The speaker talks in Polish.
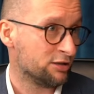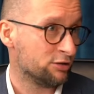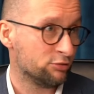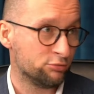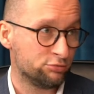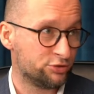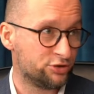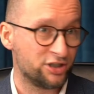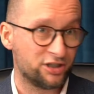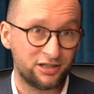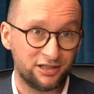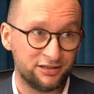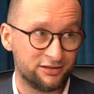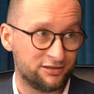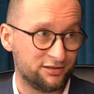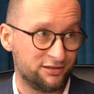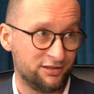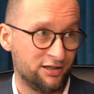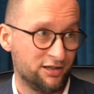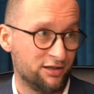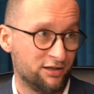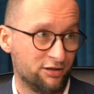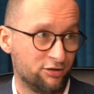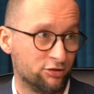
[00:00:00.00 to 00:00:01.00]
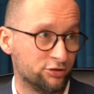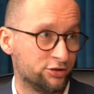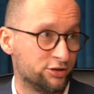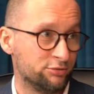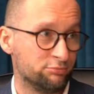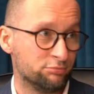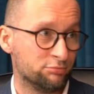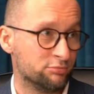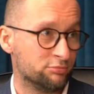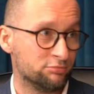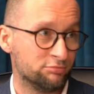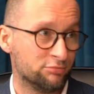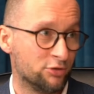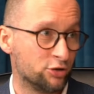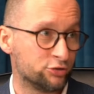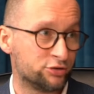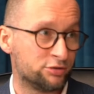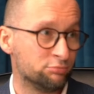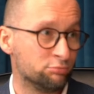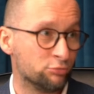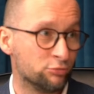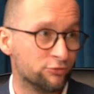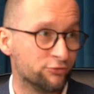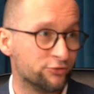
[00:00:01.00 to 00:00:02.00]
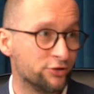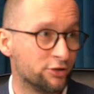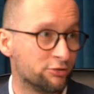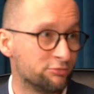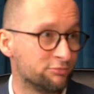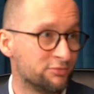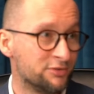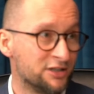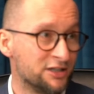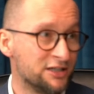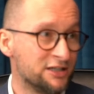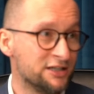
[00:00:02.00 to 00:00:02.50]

Ludzie chętnie o tym, o tym mówią.